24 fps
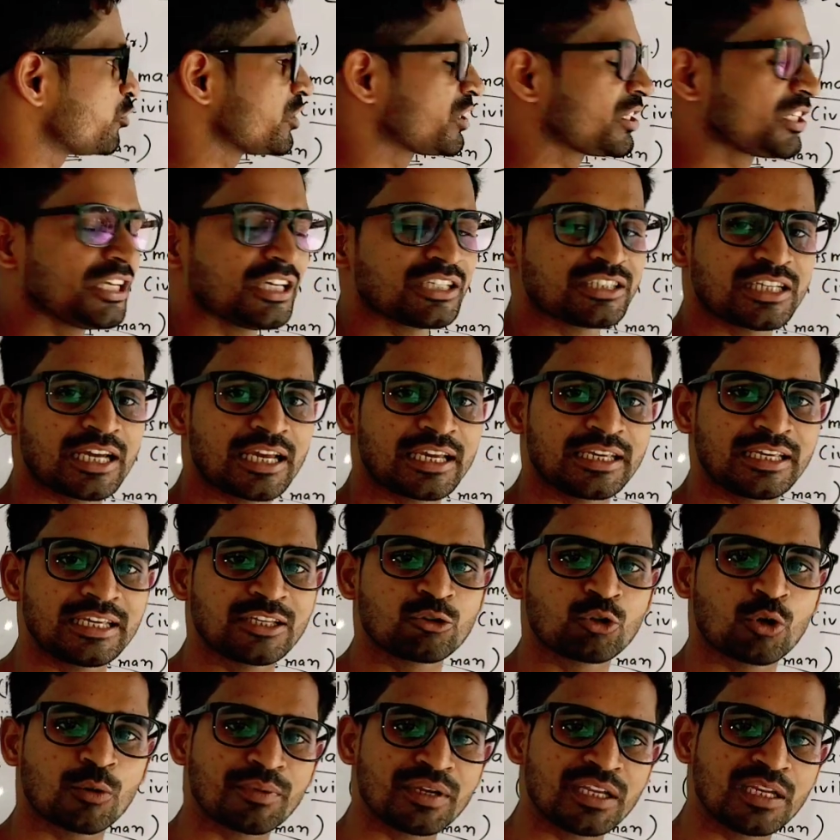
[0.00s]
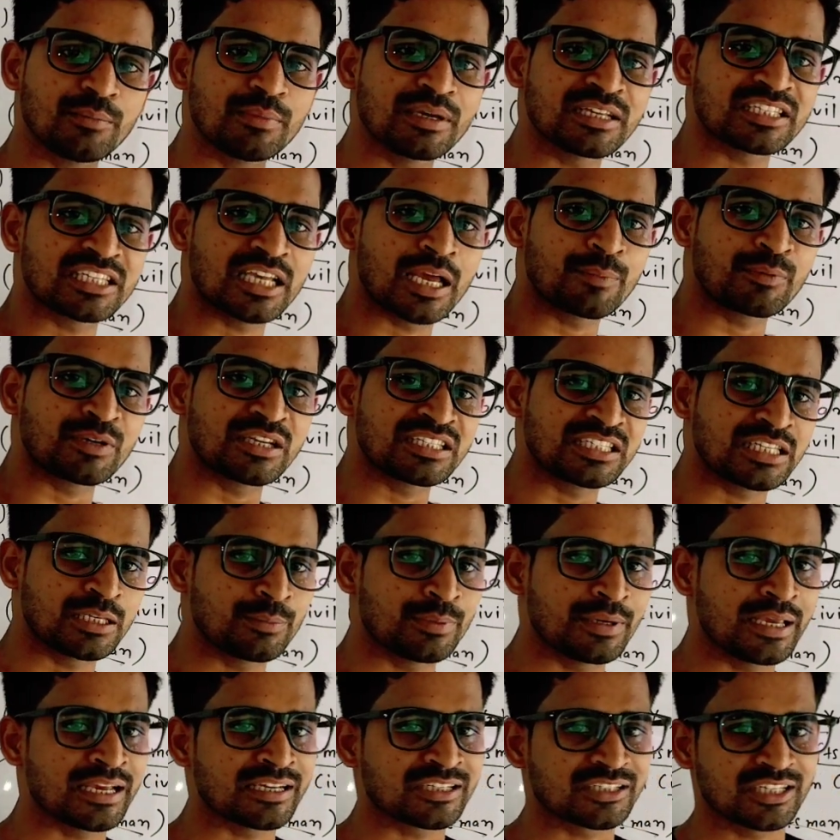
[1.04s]
आयोजित किए जाएंगे तो अब इनमें से आप
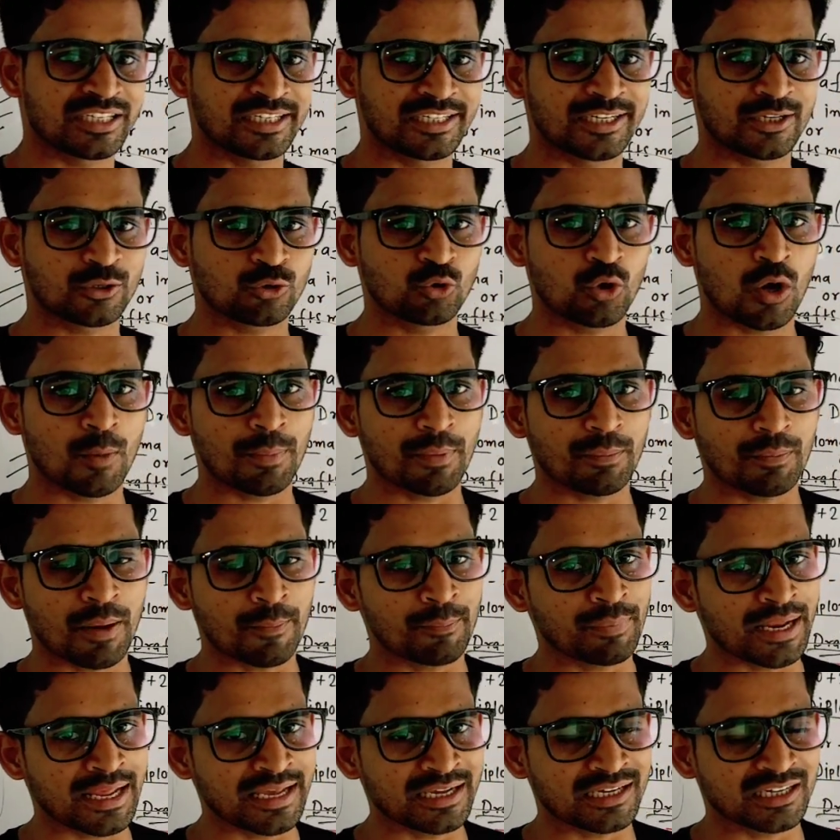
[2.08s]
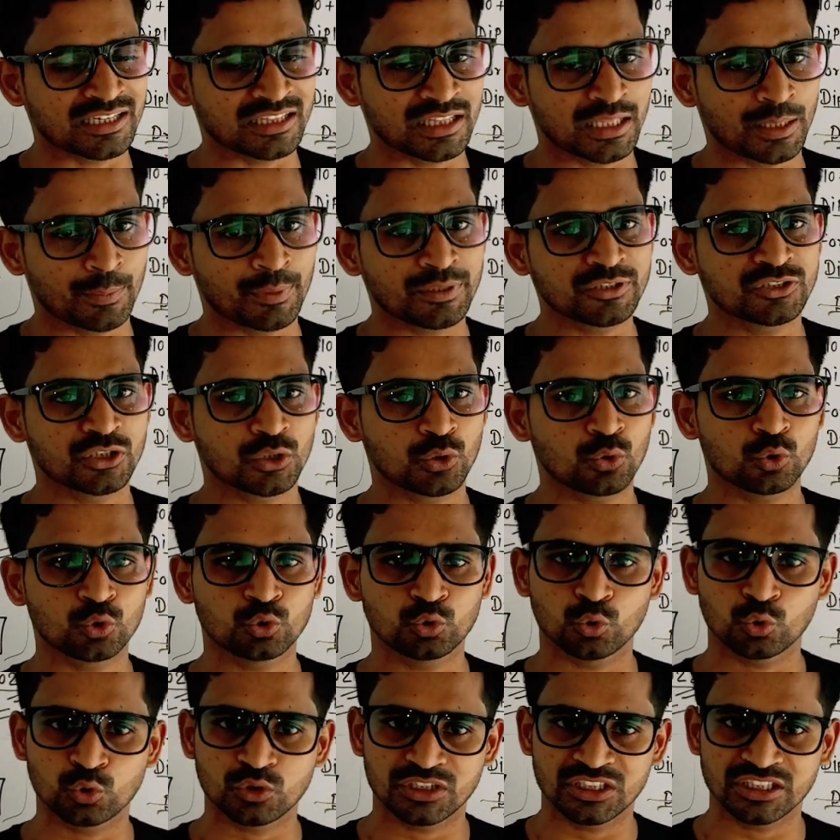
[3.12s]
किसी भी एक सेंटर को आप अप्लाई करते वक्त
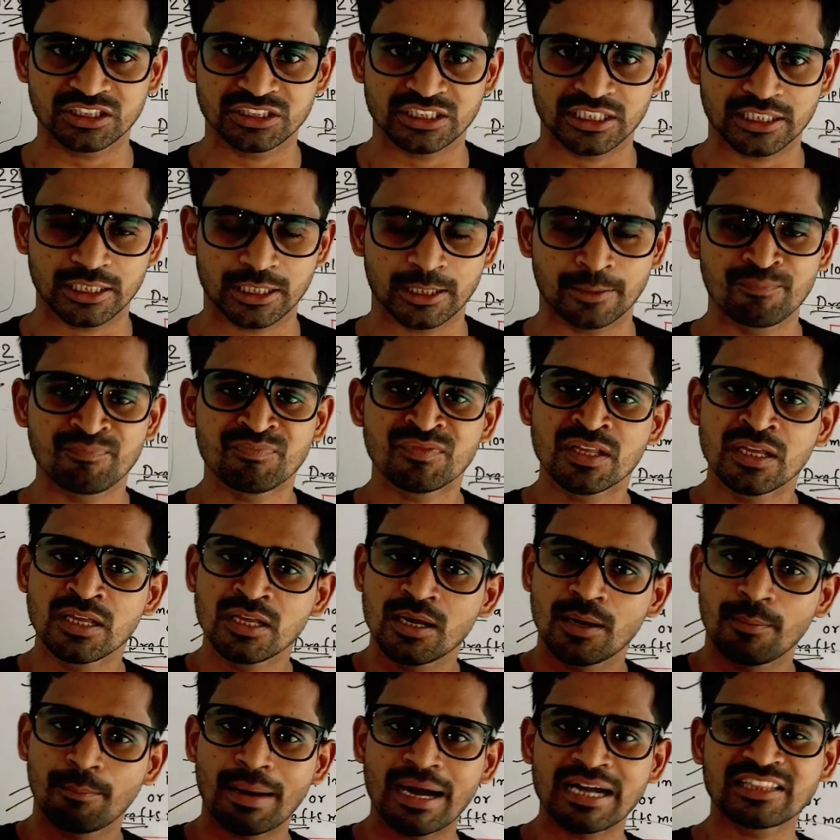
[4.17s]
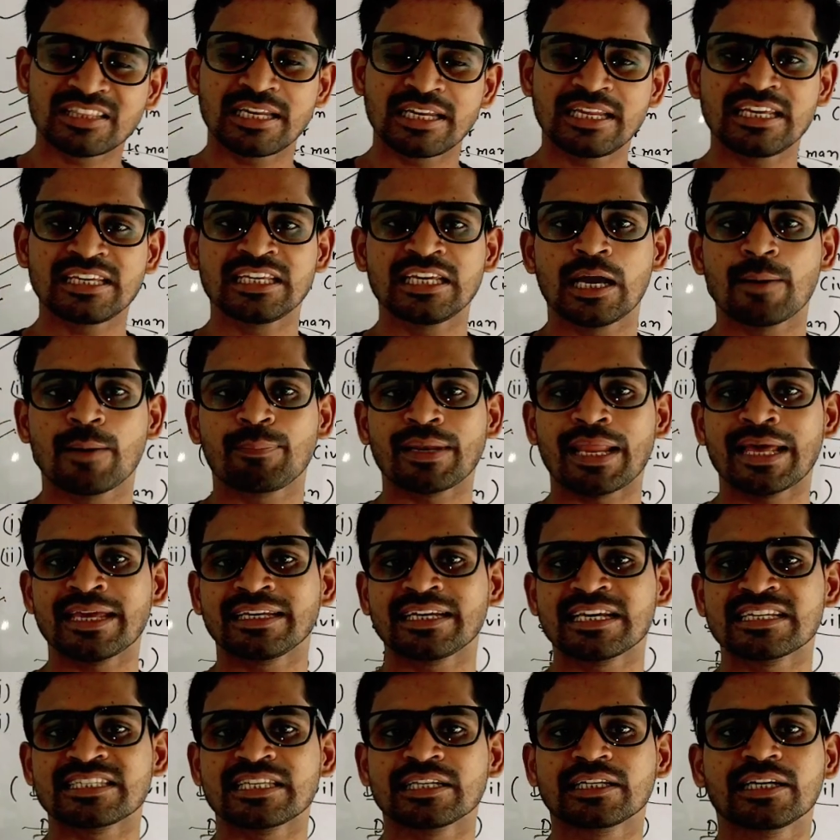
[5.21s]
जरूर चूज कीजिएगा बात रही कि
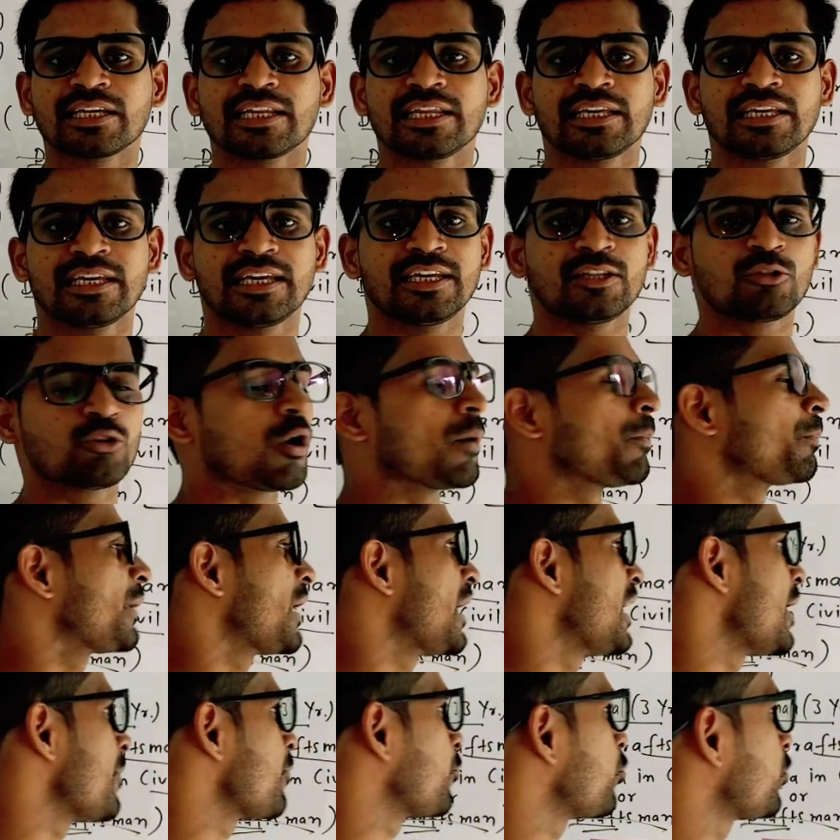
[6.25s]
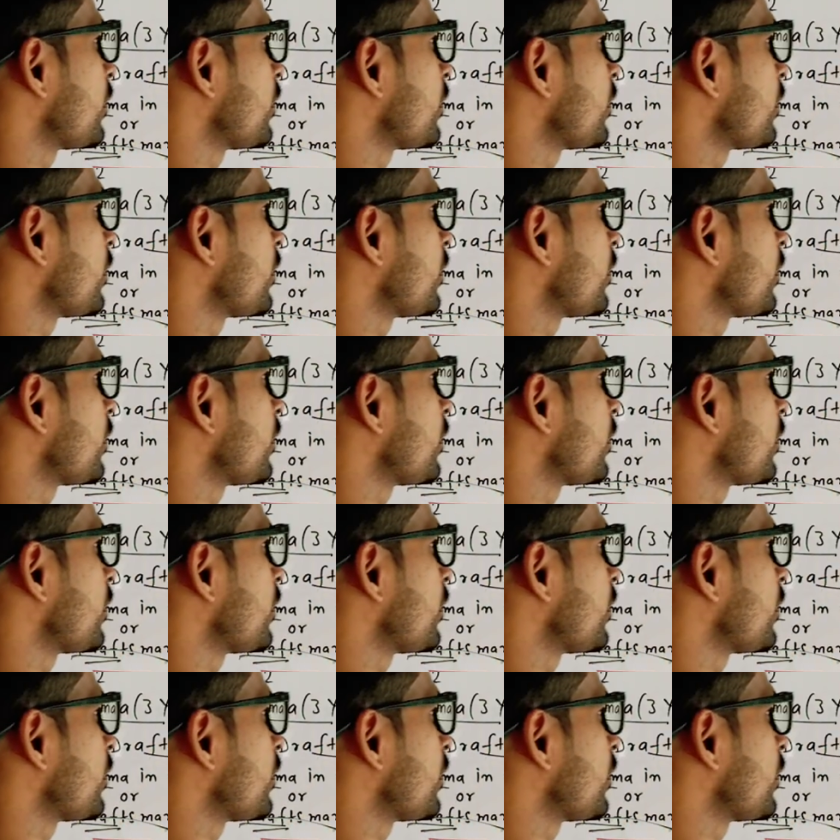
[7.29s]
अप्लाई कैसे करेंगे तो अप्लाई